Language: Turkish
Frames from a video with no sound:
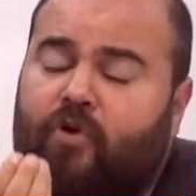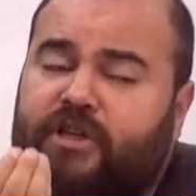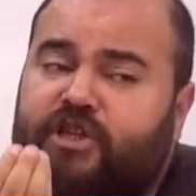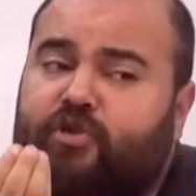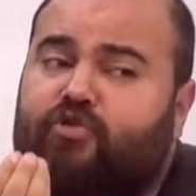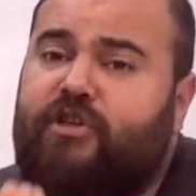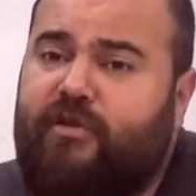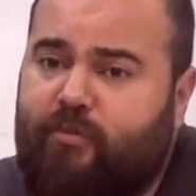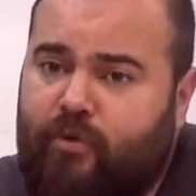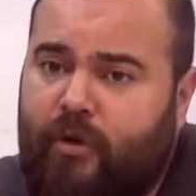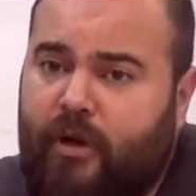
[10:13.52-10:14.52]
İşin özeti
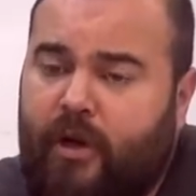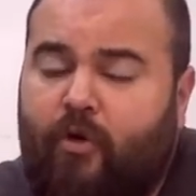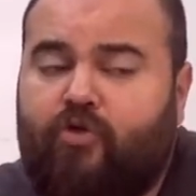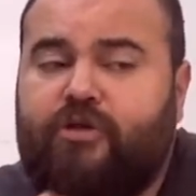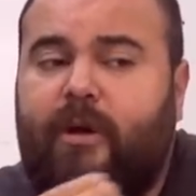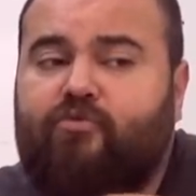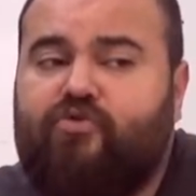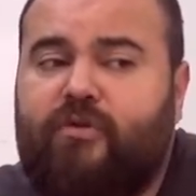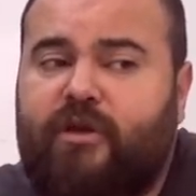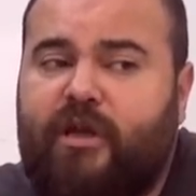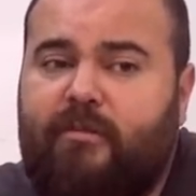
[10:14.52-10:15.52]
bu. O zaman
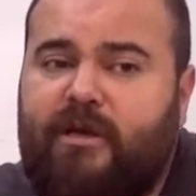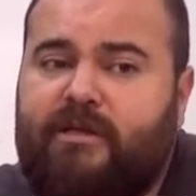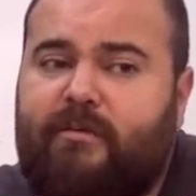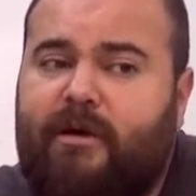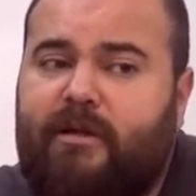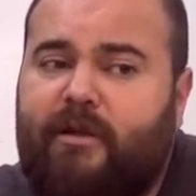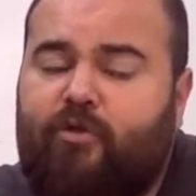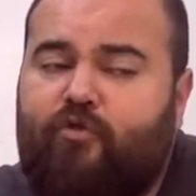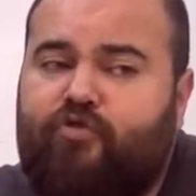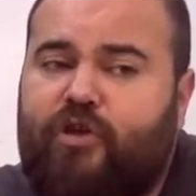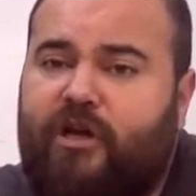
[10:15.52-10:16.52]
Mustafa Kemal zamanında
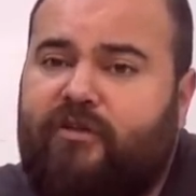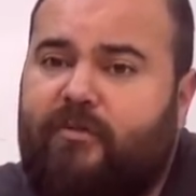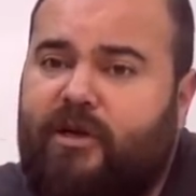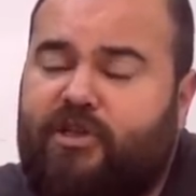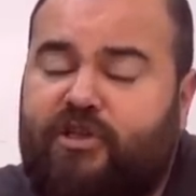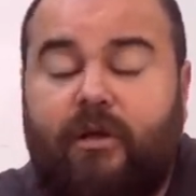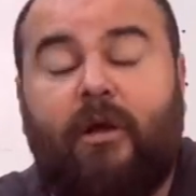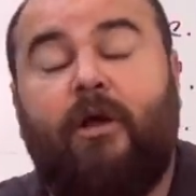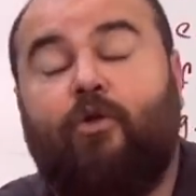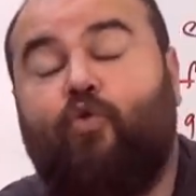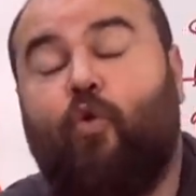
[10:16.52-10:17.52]
nüfusu arttırmak için
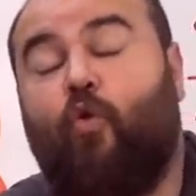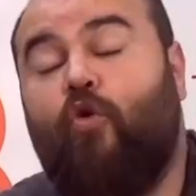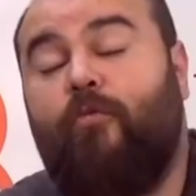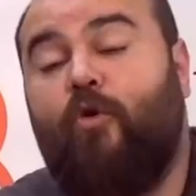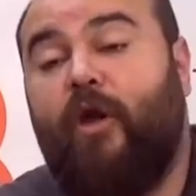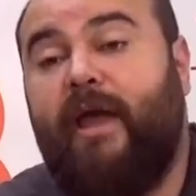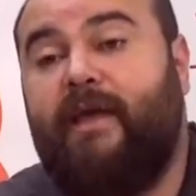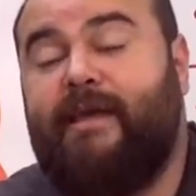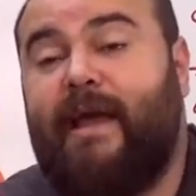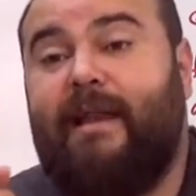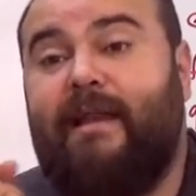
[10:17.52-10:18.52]
doğumu
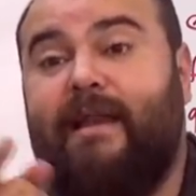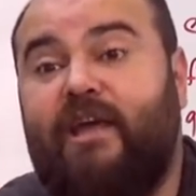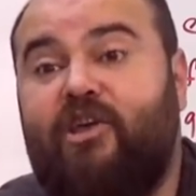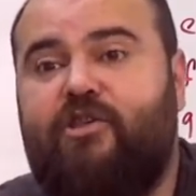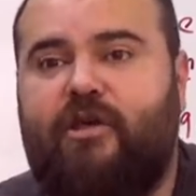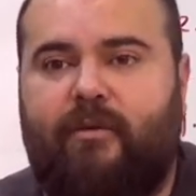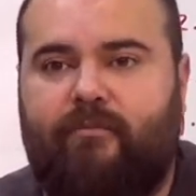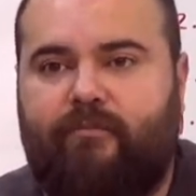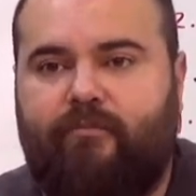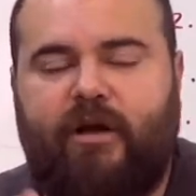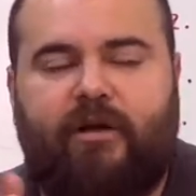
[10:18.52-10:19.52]
engelleyici,
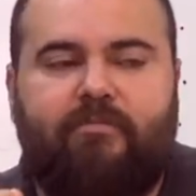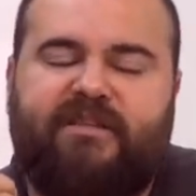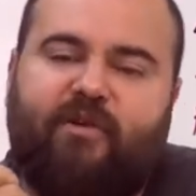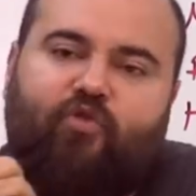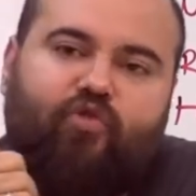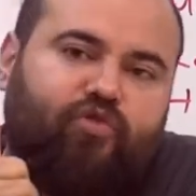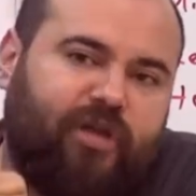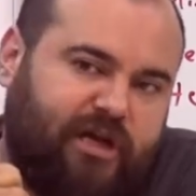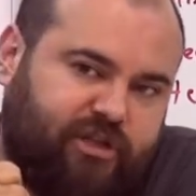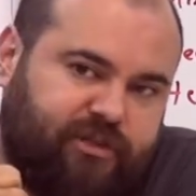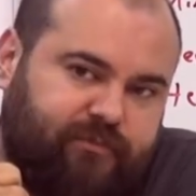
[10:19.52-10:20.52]
bakın mesela kürtaj,